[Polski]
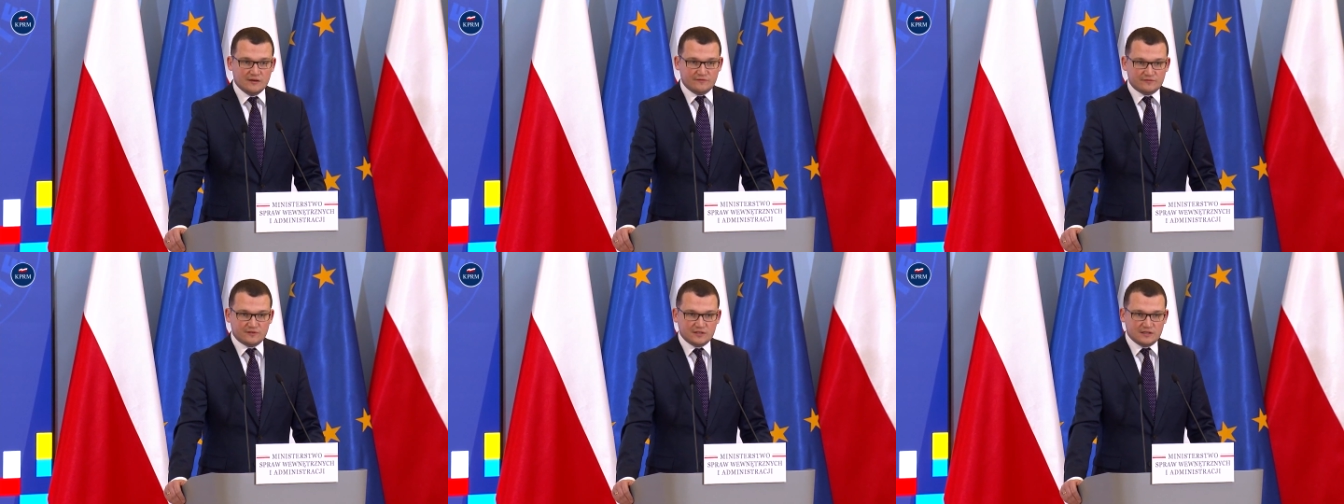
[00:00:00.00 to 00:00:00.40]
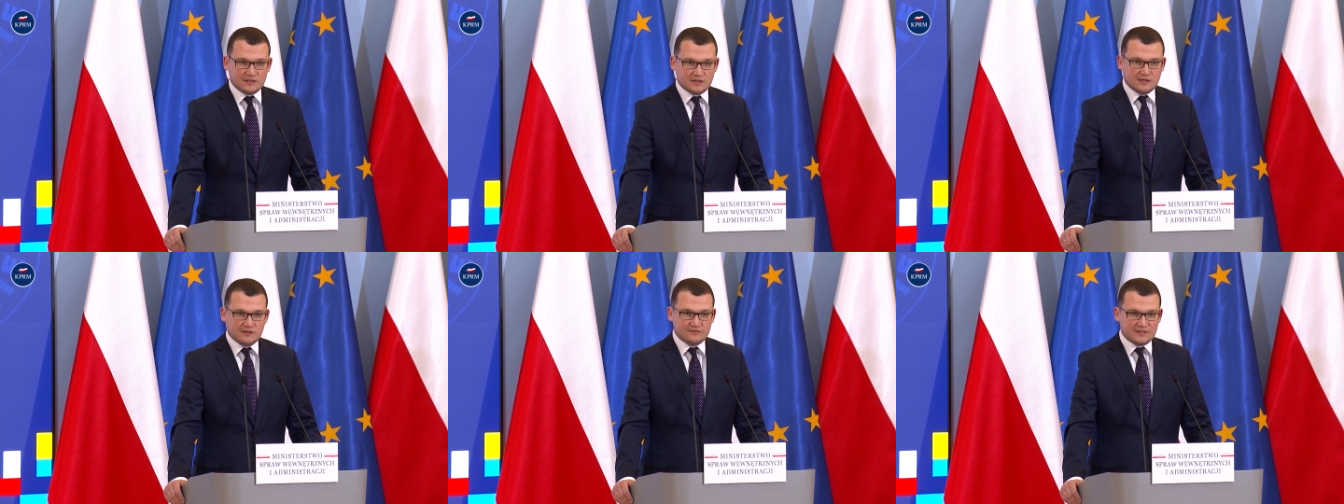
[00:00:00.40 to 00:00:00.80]
W,
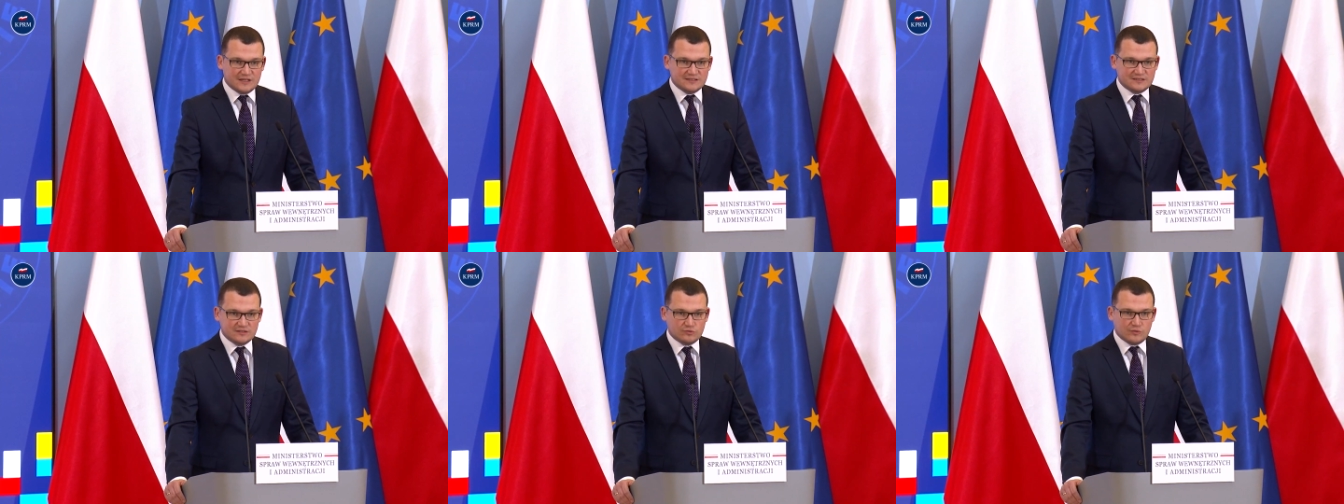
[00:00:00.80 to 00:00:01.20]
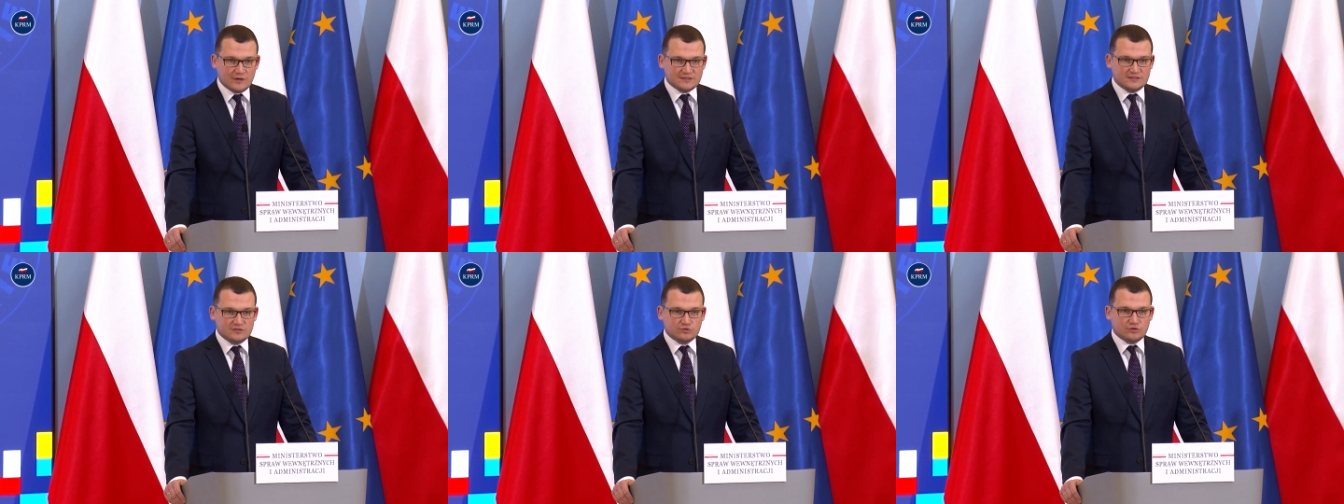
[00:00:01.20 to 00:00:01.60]
tych, w tej
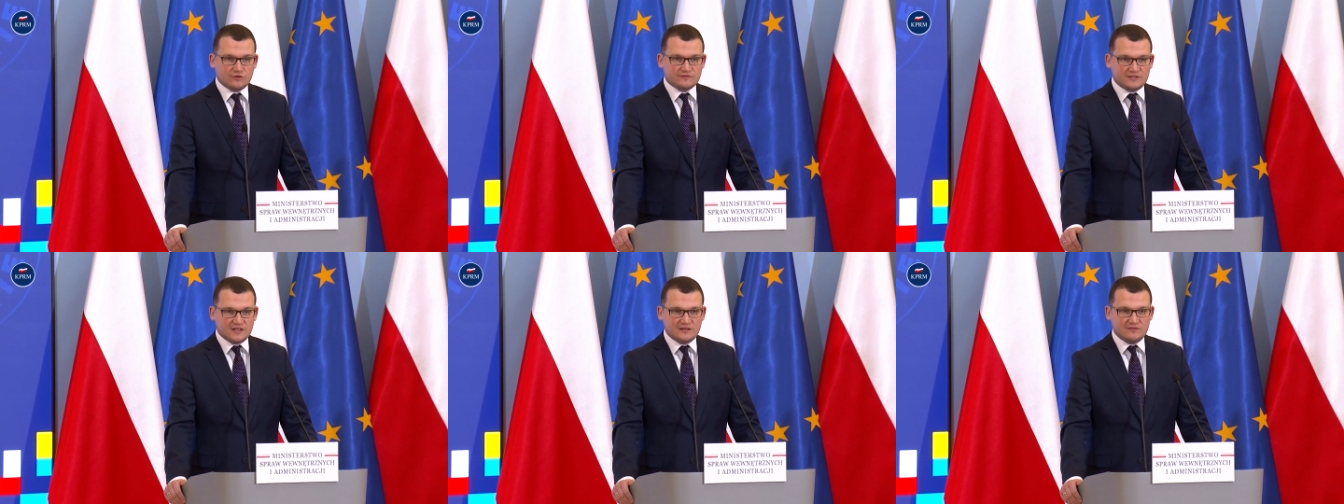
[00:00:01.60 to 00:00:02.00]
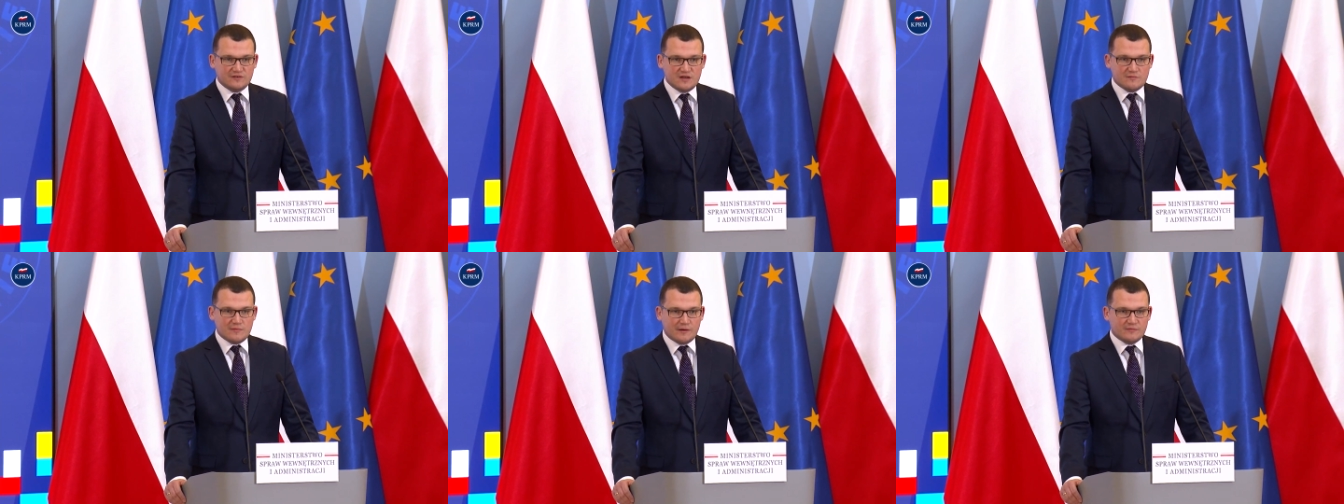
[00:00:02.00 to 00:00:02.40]
sytuacji, którą w tej
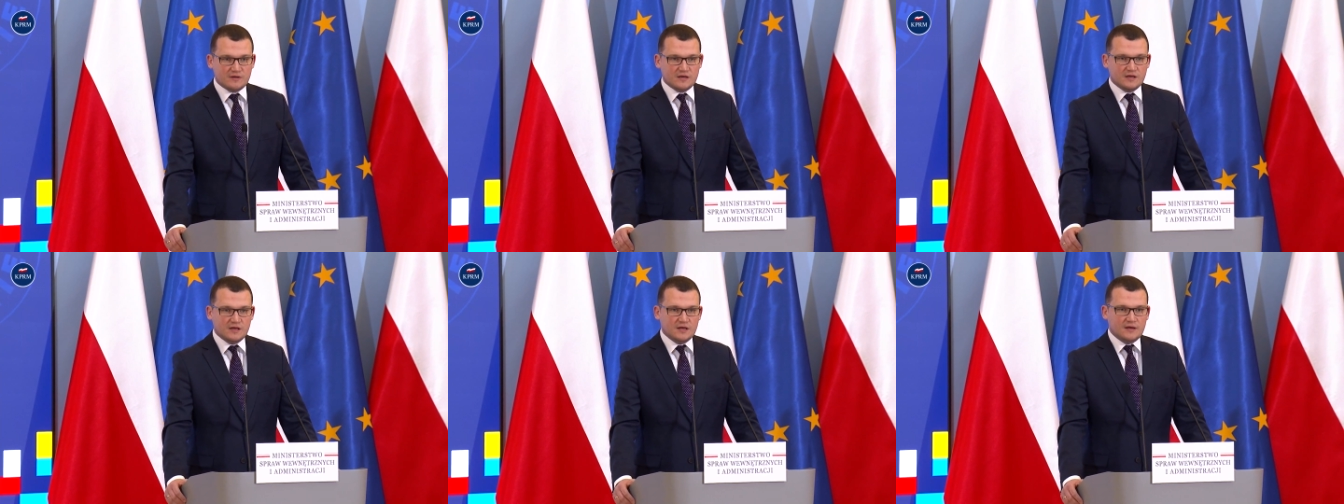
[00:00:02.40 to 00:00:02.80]
chwili mamy,